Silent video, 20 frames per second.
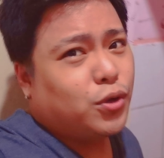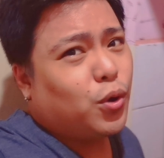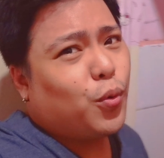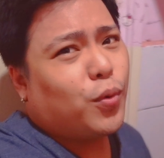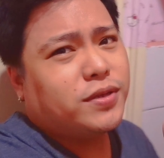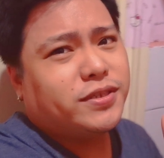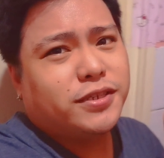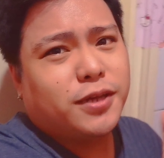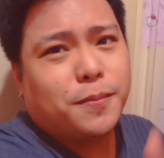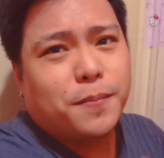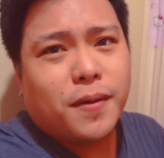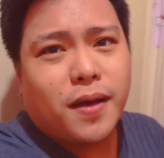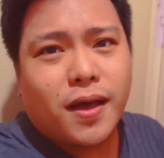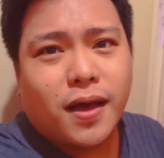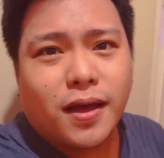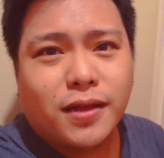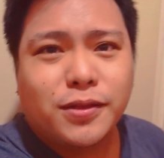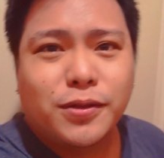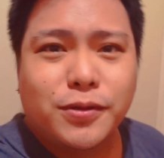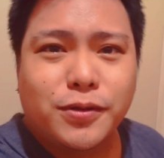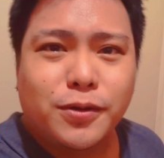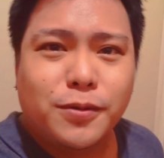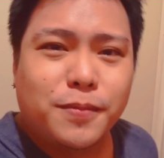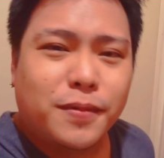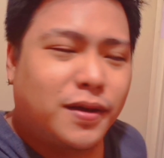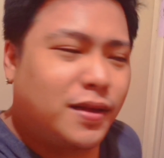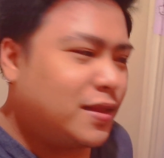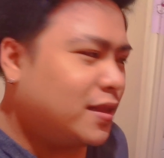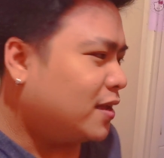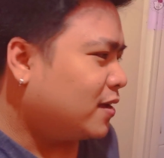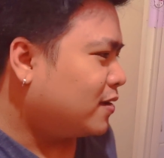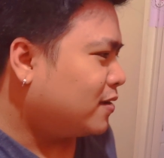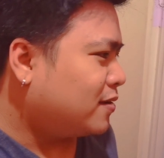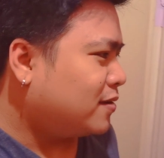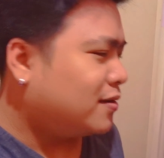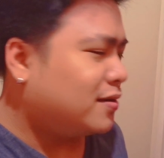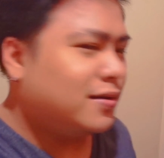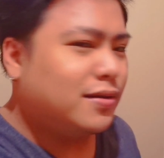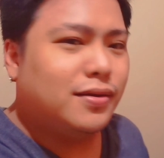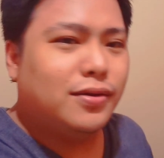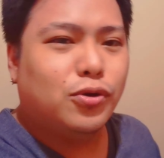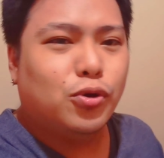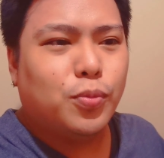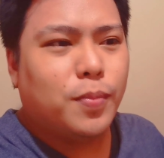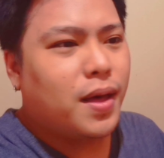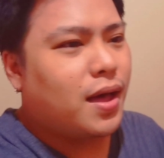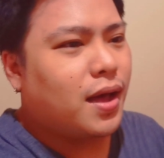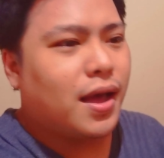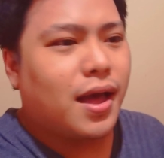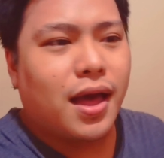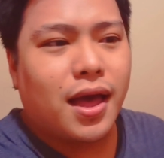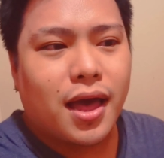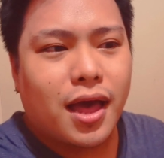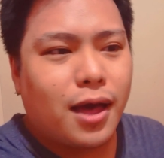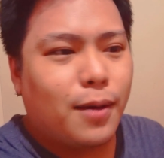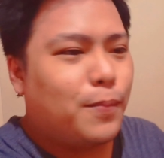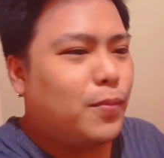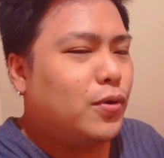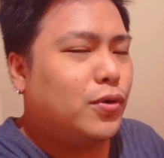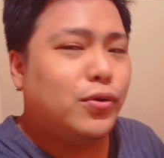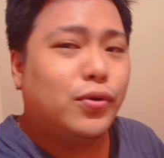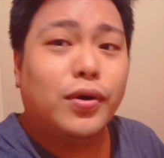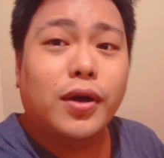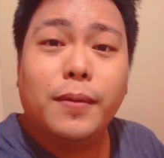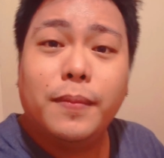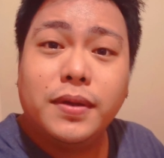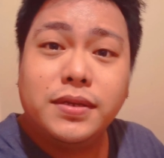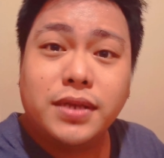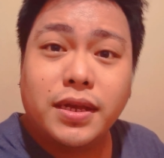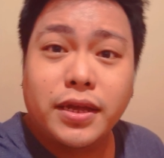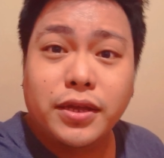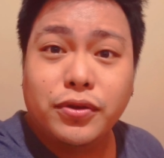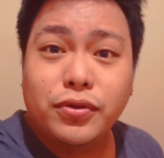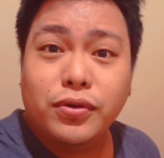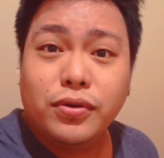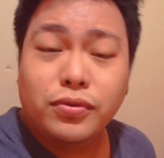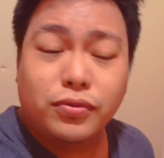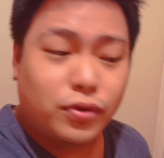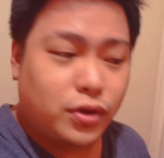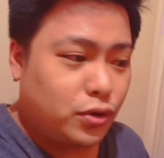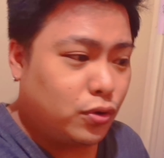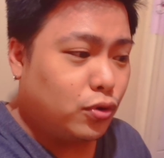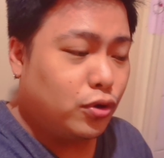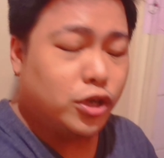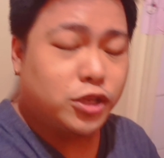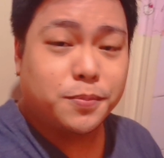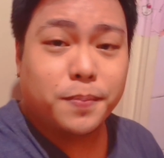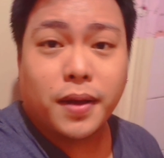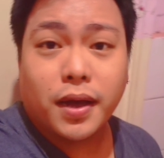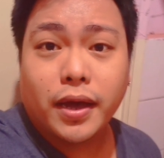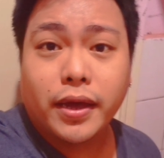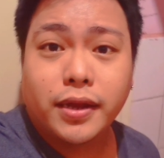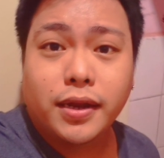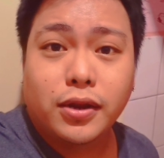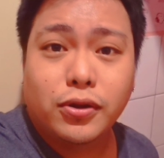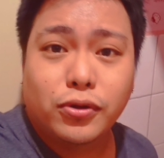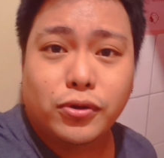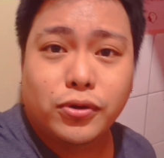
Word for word: So what's up mga kadon, no? magandang umaga, hapon o gabi sa inyo kung ano oras man kayo